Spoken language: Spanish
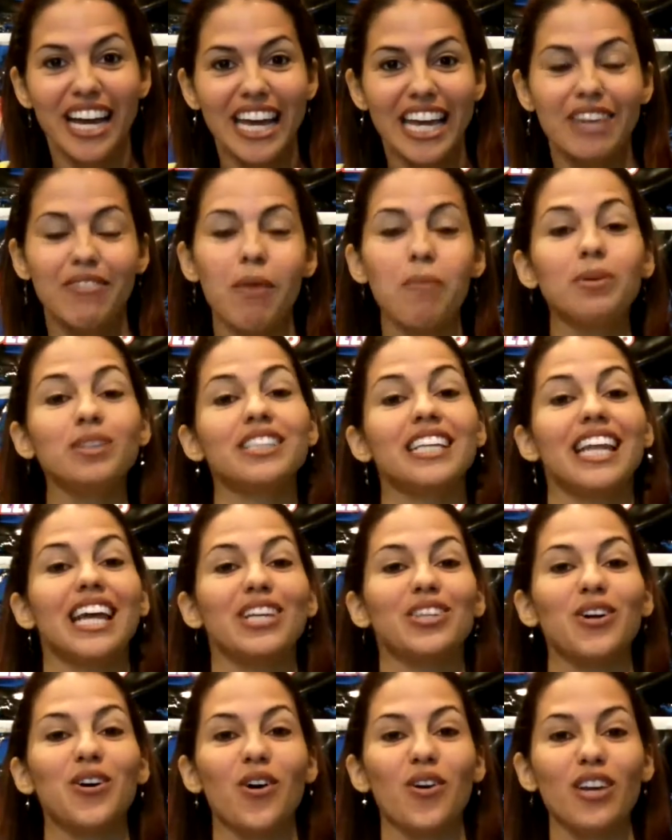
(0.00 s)
y vamos
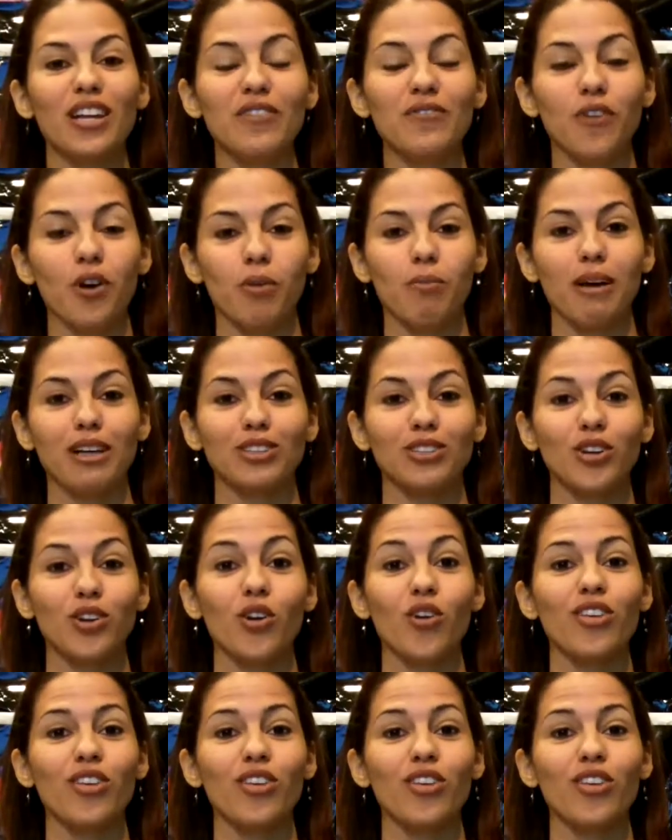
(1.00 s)
directo con la información.